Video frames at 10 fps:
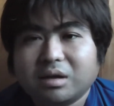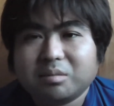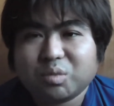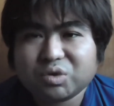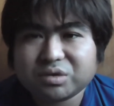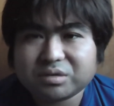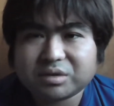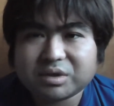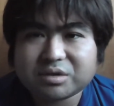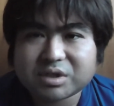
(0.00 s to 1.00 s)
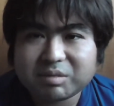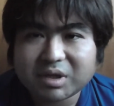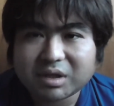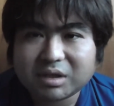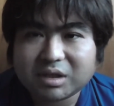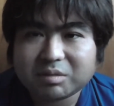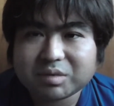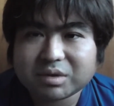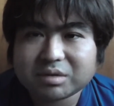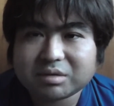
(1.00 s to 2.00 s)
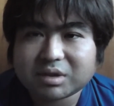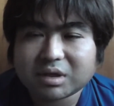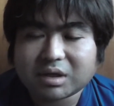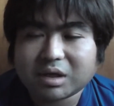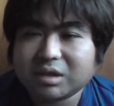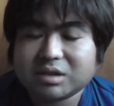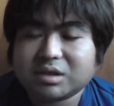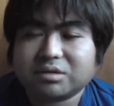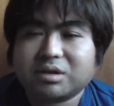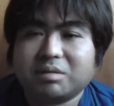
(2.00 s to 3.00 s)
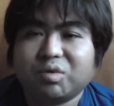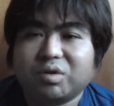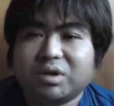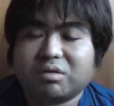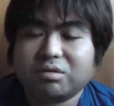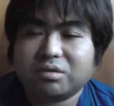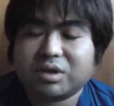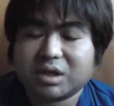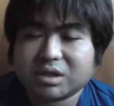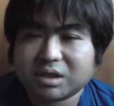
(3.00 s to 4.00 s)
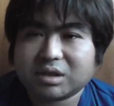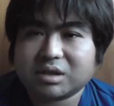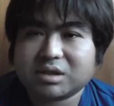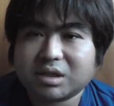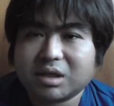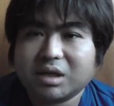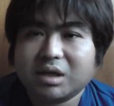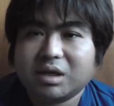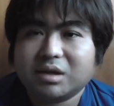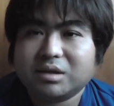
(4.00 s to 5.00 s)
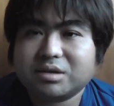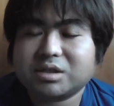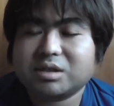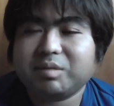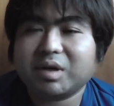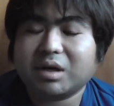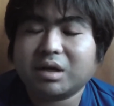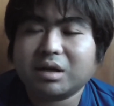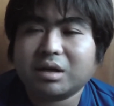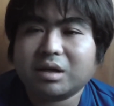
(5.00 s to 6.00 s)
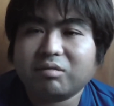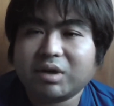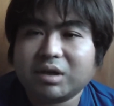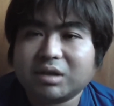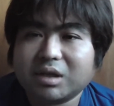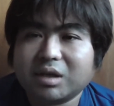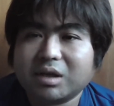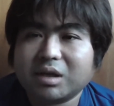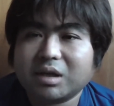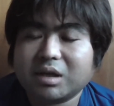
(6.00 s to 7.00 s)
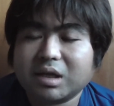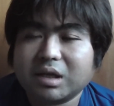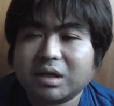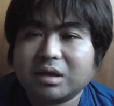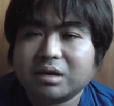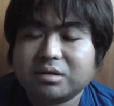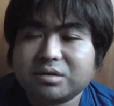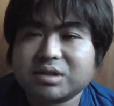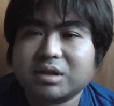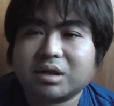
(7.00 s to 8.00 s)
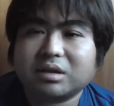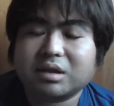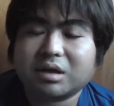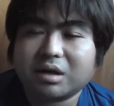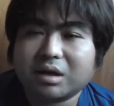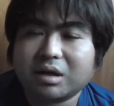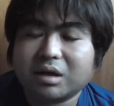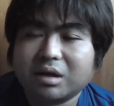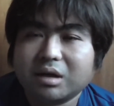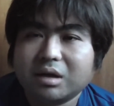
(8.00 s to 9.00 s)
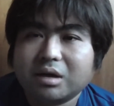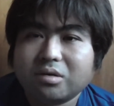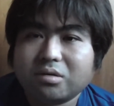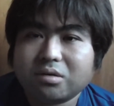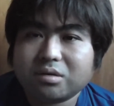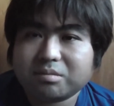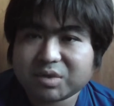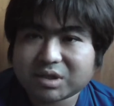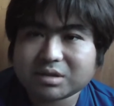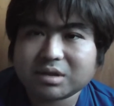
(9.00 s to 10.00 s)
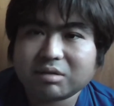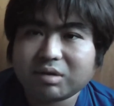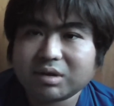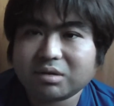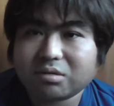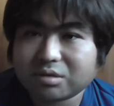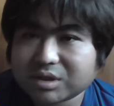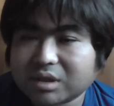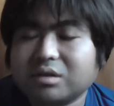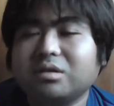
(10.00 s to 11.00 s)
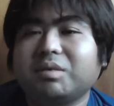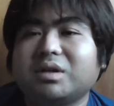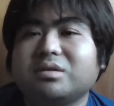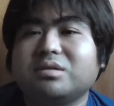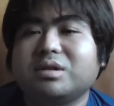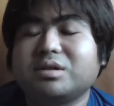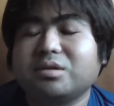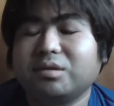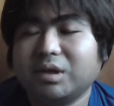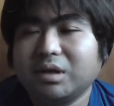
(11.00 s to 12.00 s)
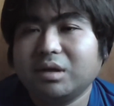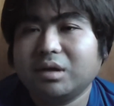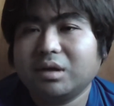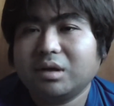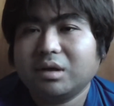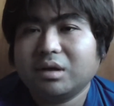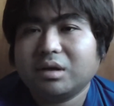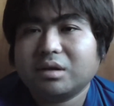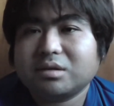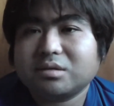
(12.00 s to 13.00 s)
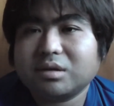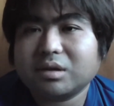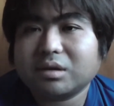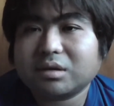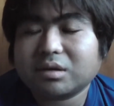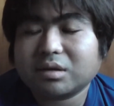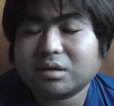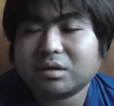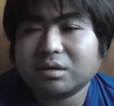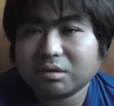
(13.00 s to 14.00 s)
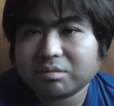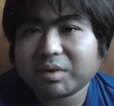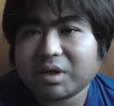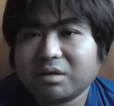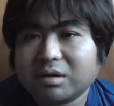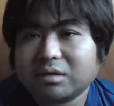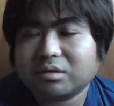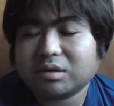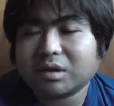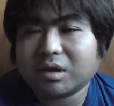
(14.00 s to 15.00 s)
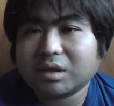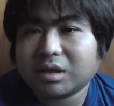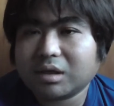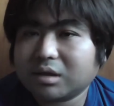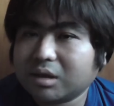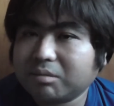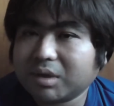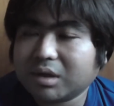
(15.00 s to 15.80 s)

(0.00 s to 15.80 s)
もう憎しみ、犯人じゃなくてもうこの被害者に対して憎しみが湧いて、許せなかったから殺意が湧いて殺したっていうのもあるんですよね。それの場合だったら大体の